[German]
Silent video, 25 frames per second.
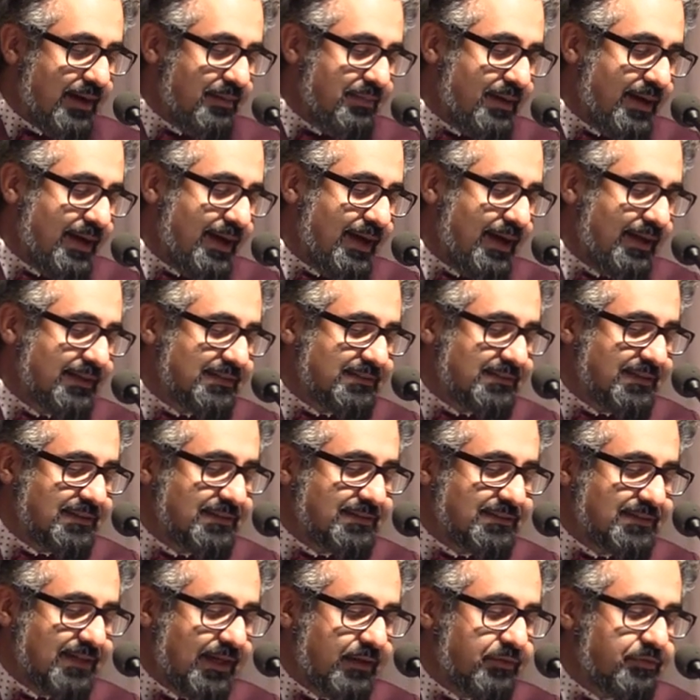aber, als
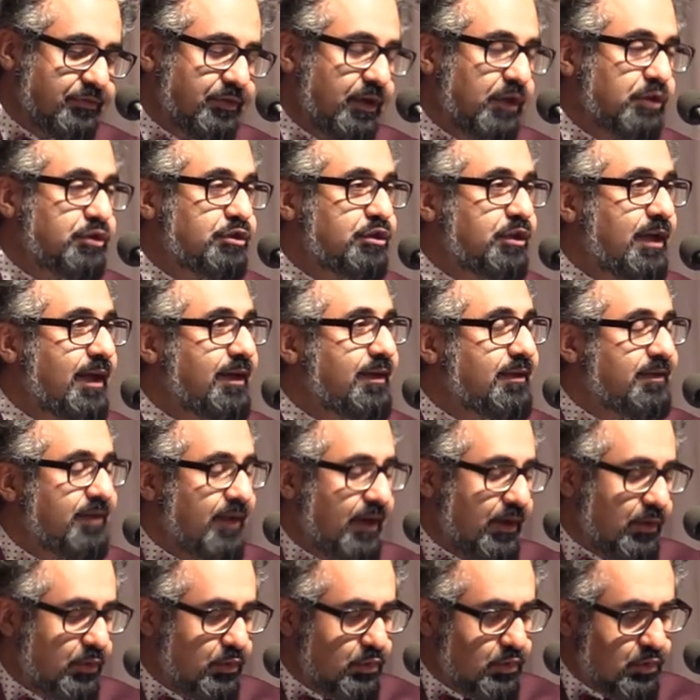in sein Versteck
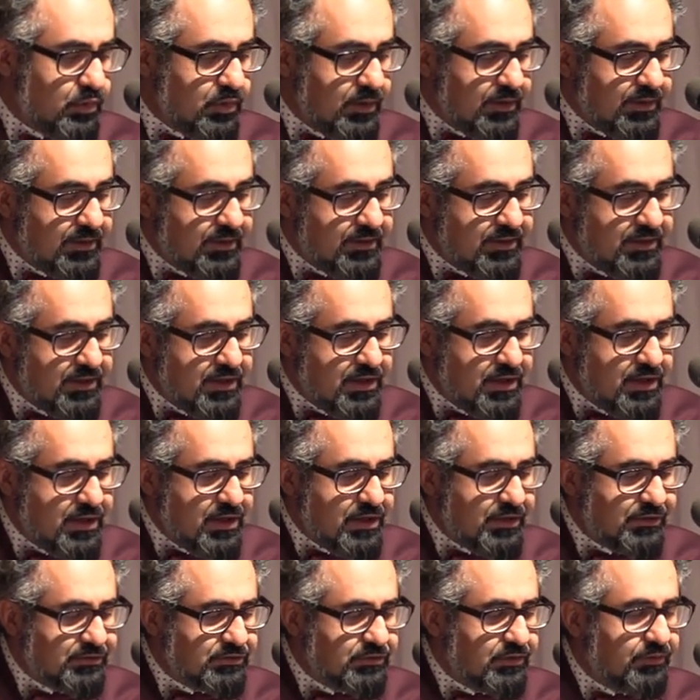der hohe,
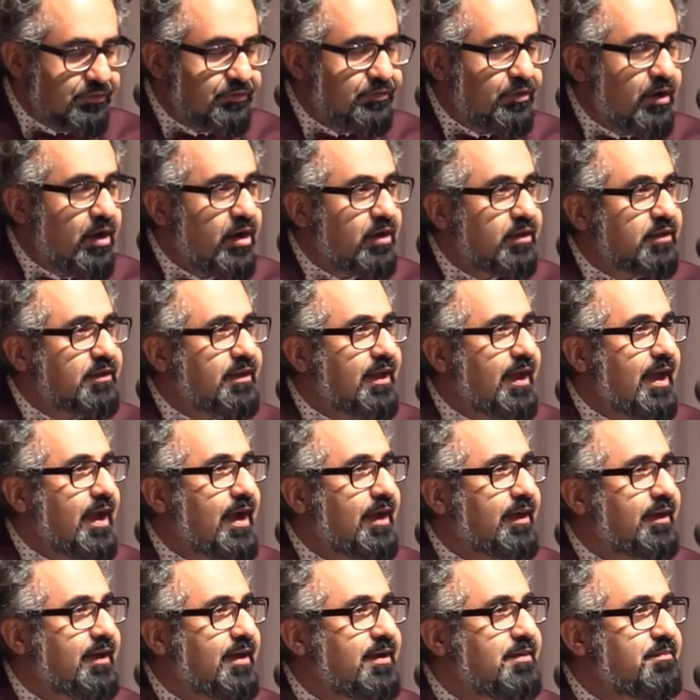sofort
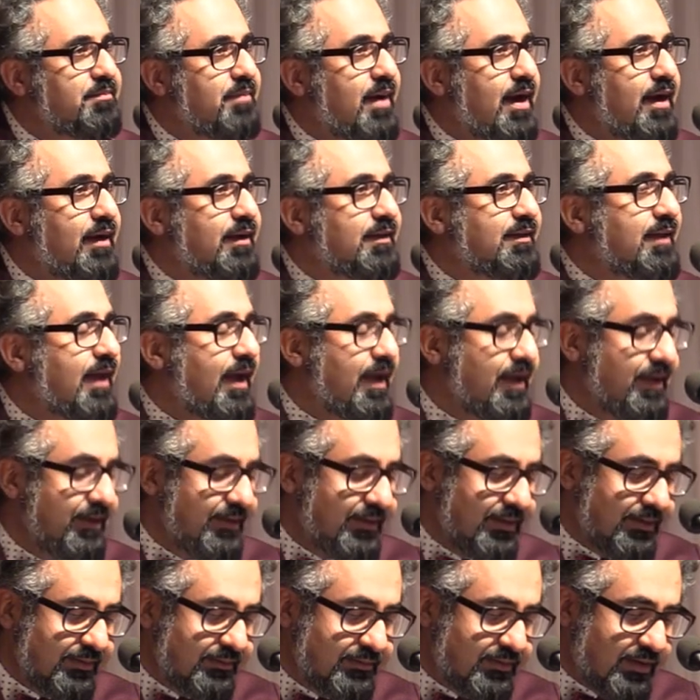erkennbare der
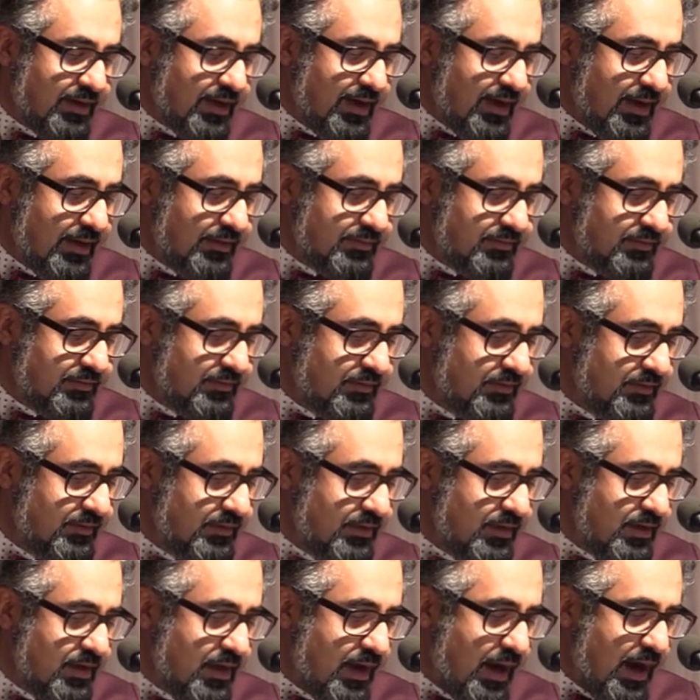Engel trat,
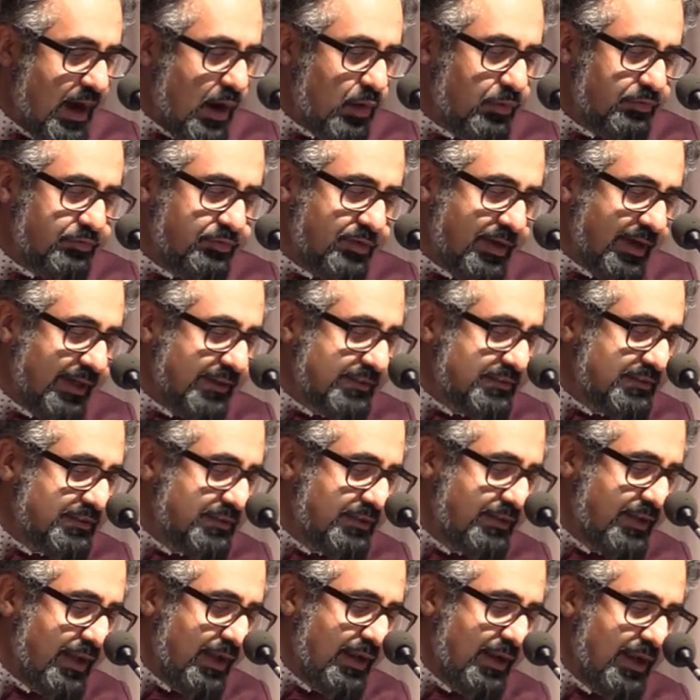
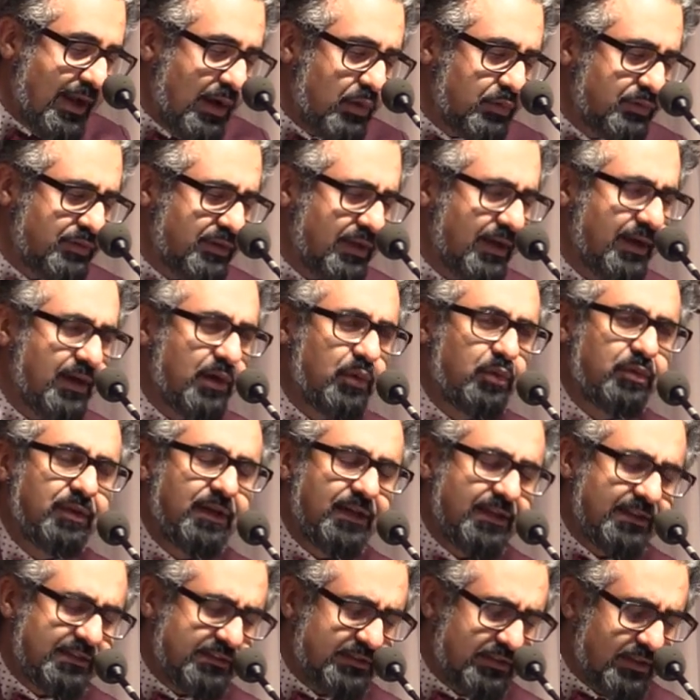aufrecht der lautere und
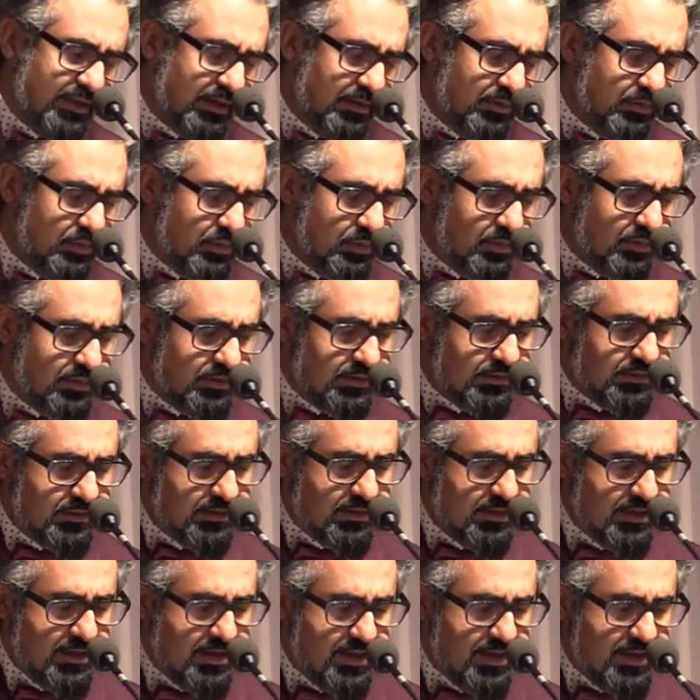lichter Lohe,